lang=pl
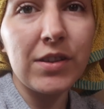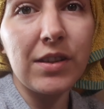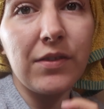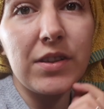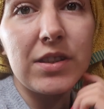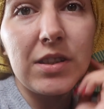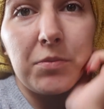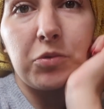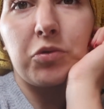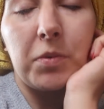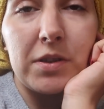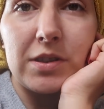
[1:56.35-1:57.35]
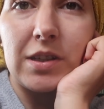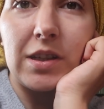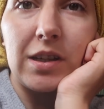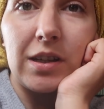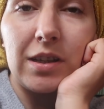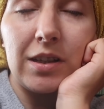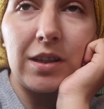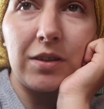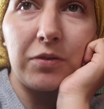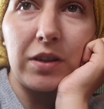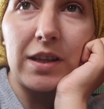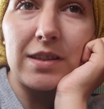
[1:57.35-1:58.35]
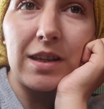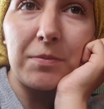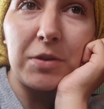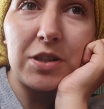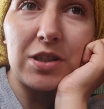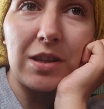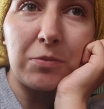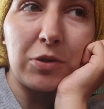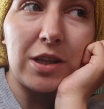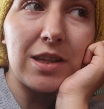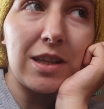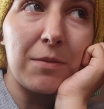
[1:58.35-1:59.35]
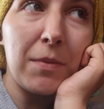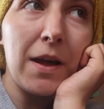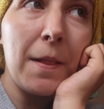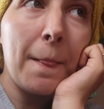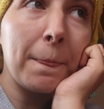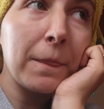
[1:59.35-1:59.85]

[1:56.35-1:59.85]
20 minut będzie 12, a mnie jeszcze tamu moja się nie ma.